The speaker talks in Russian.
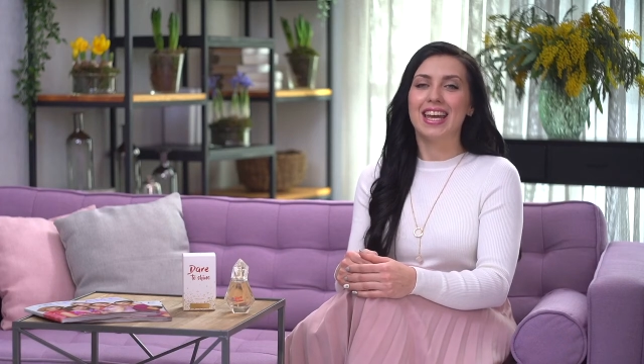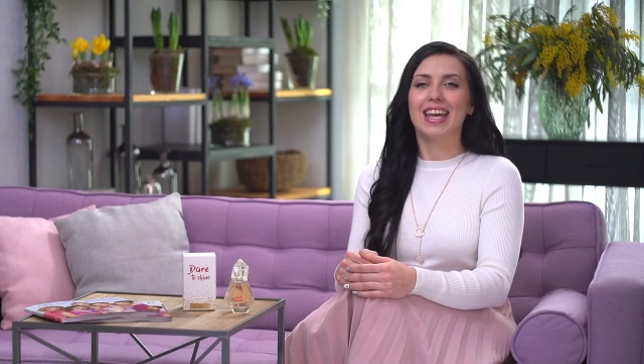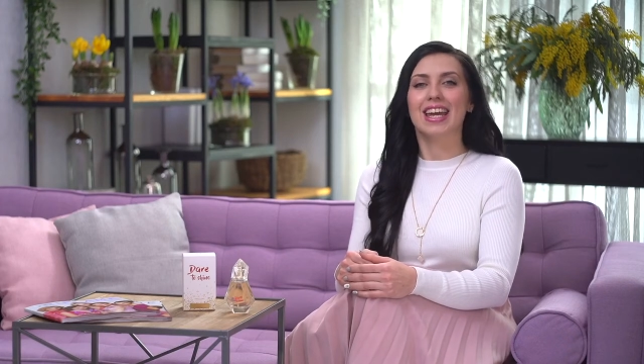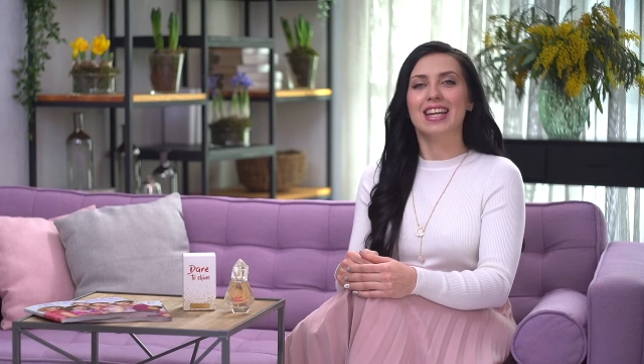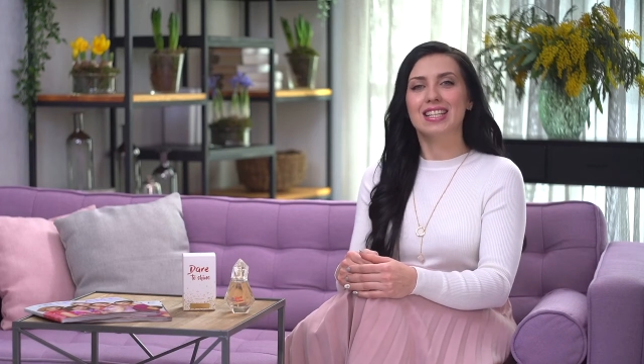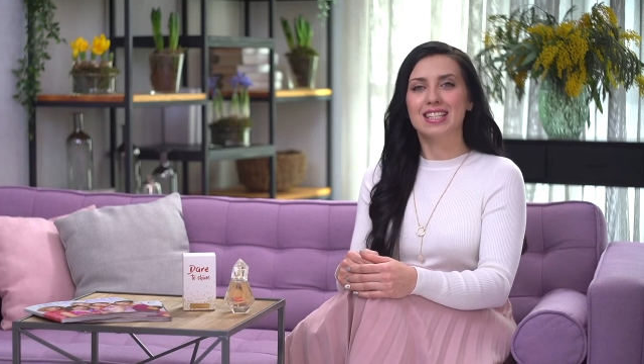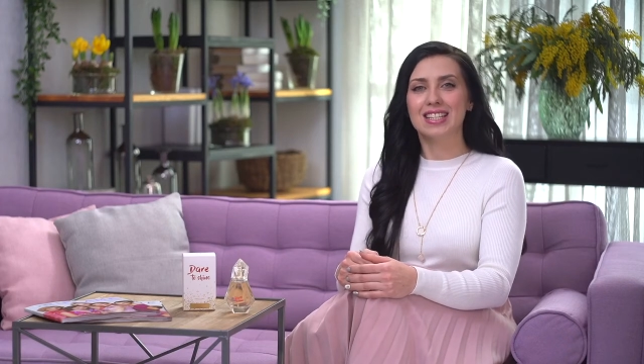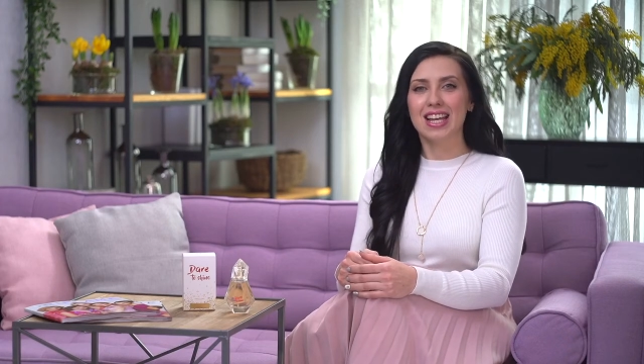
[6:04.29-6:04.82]
и
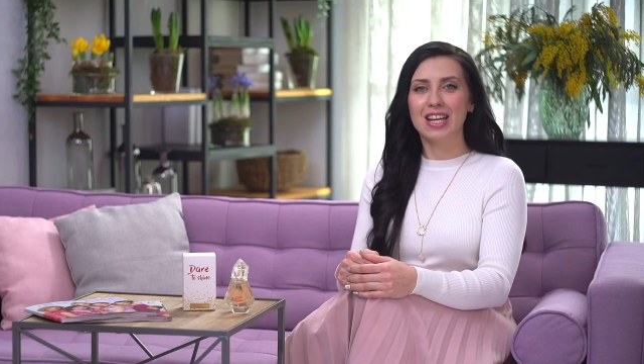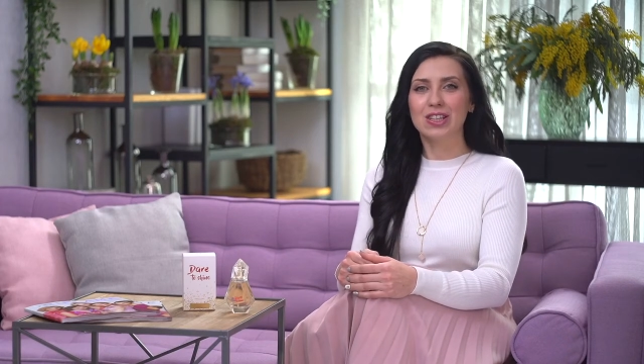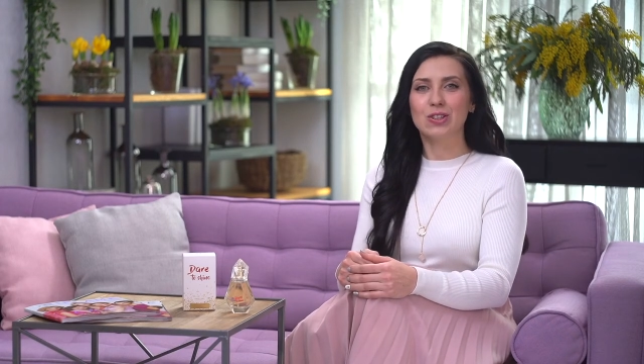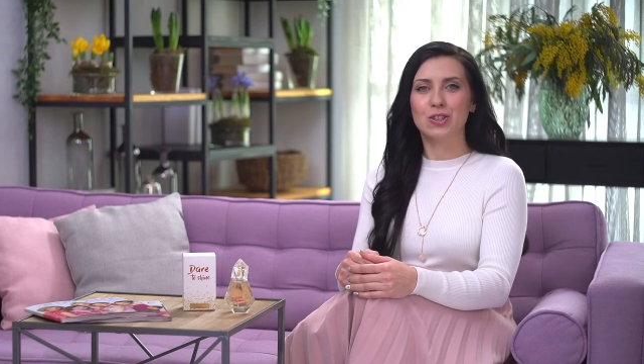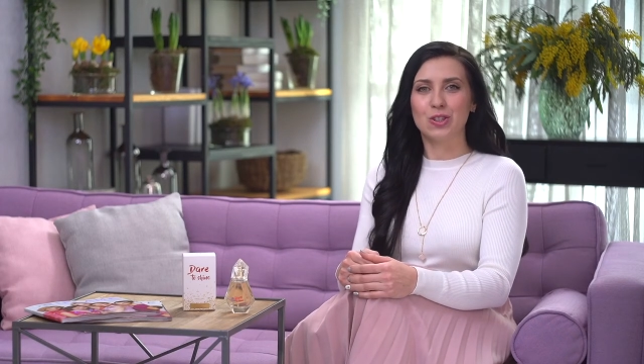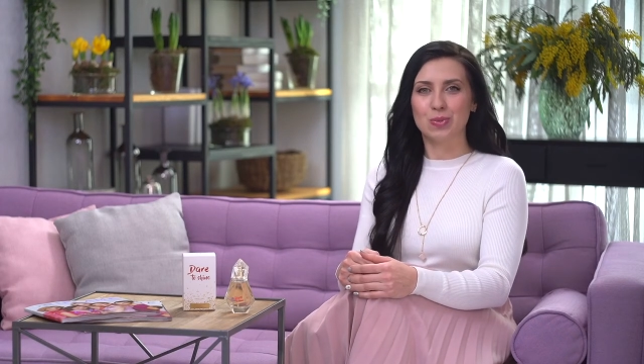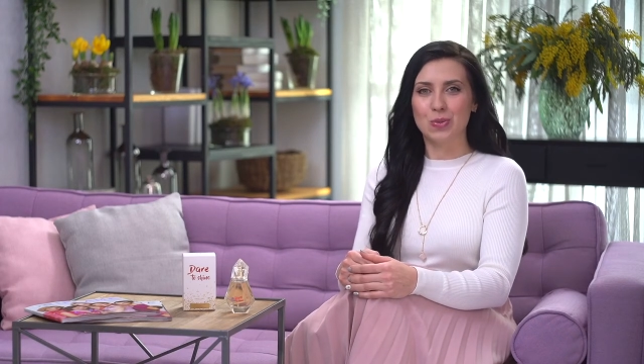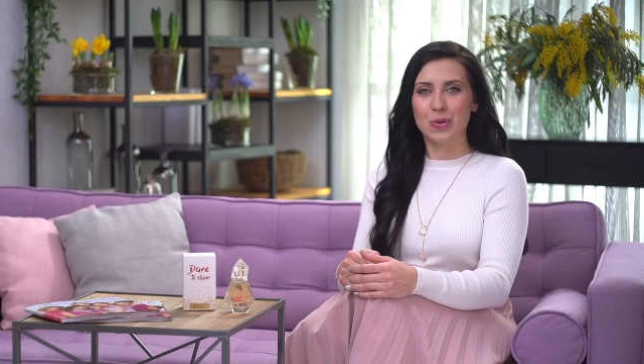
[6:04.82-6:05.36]
они знают,
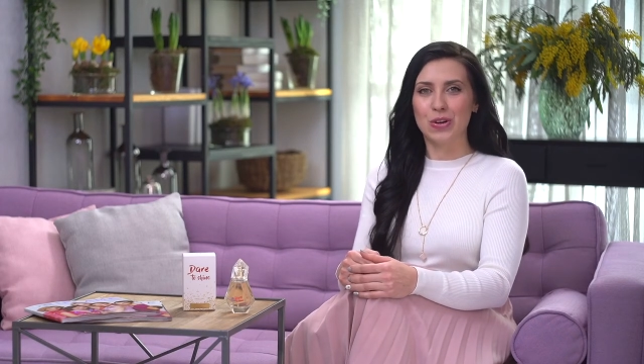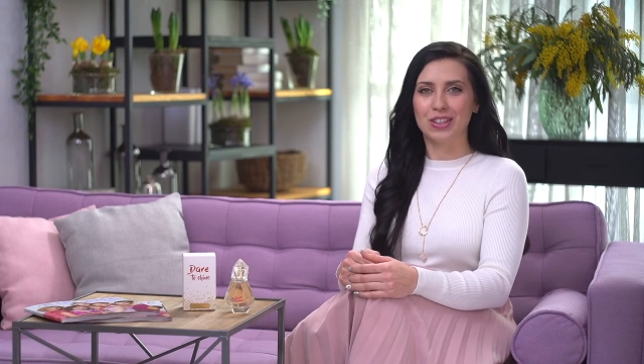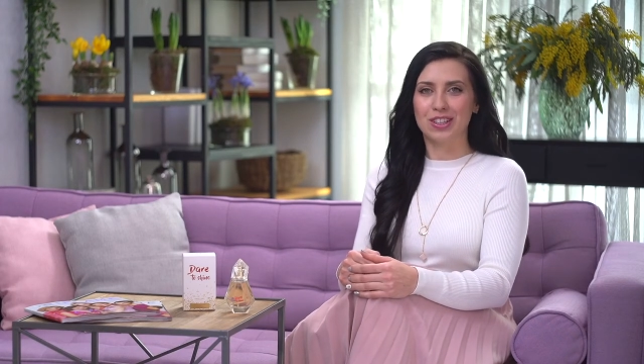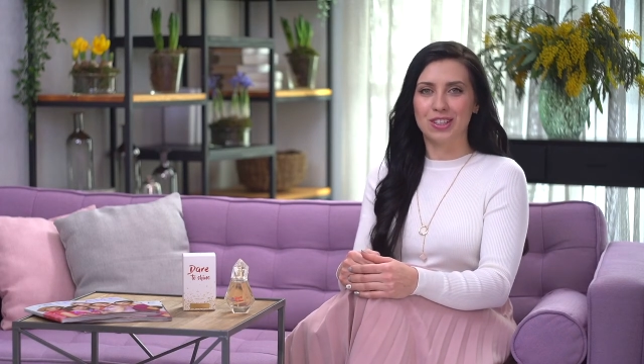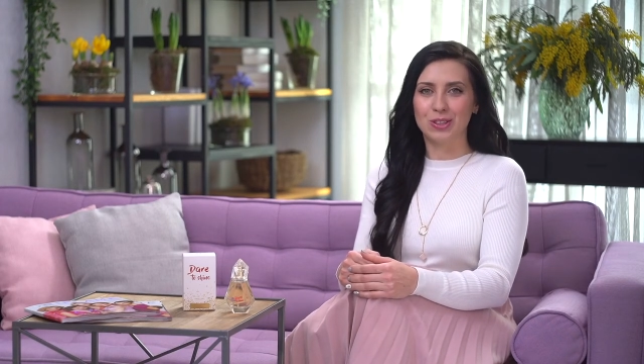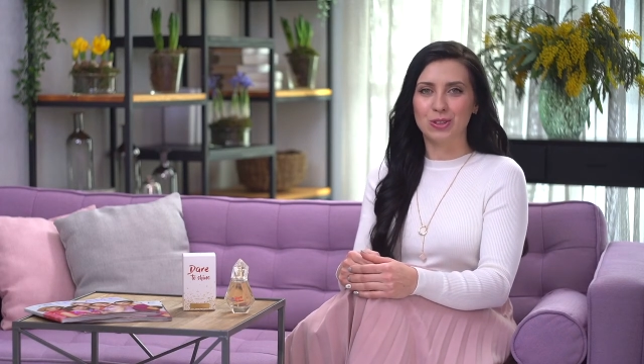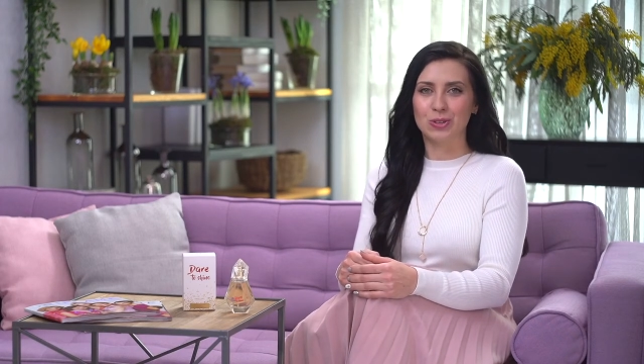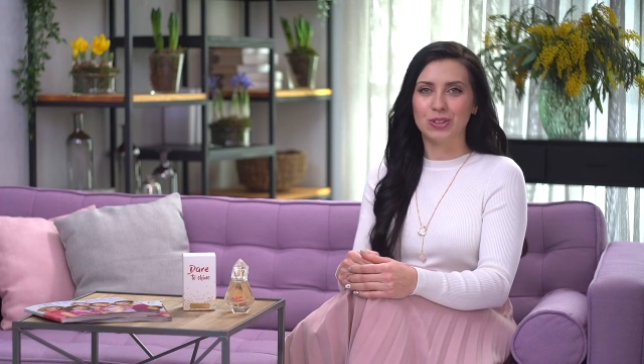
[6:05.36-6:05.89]
к чему
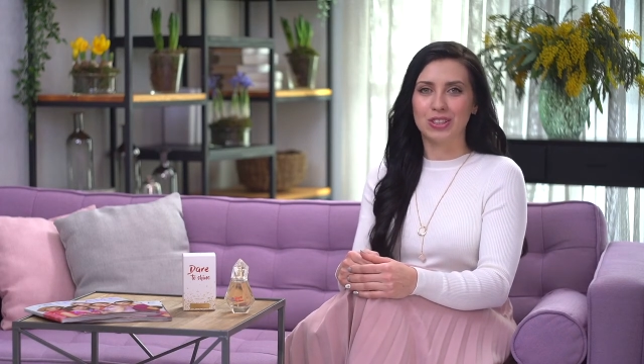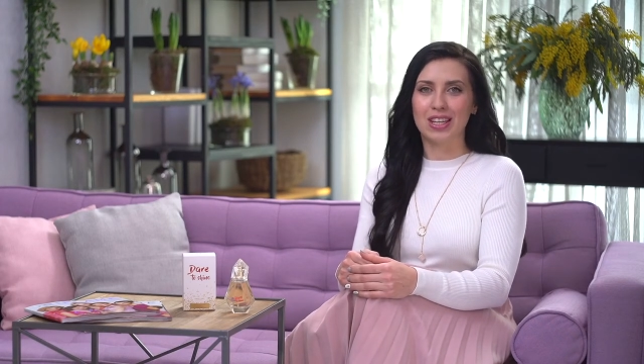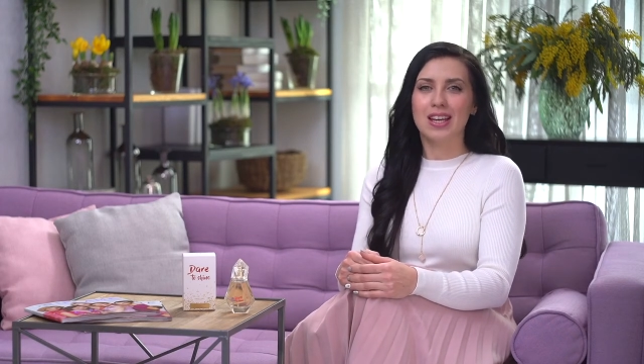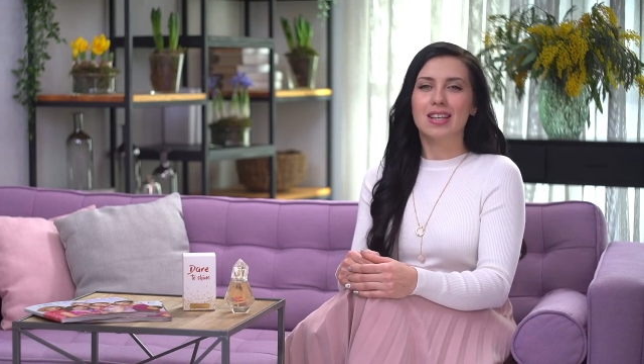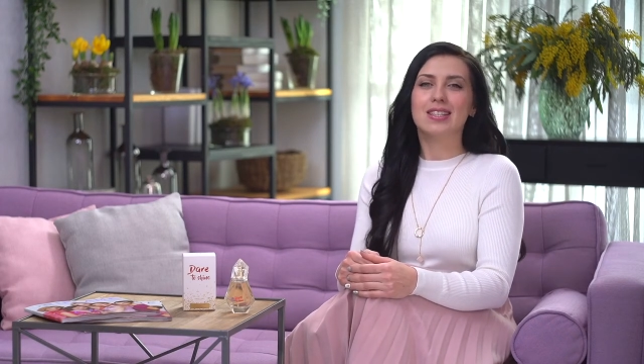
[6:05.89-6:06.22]
они идут.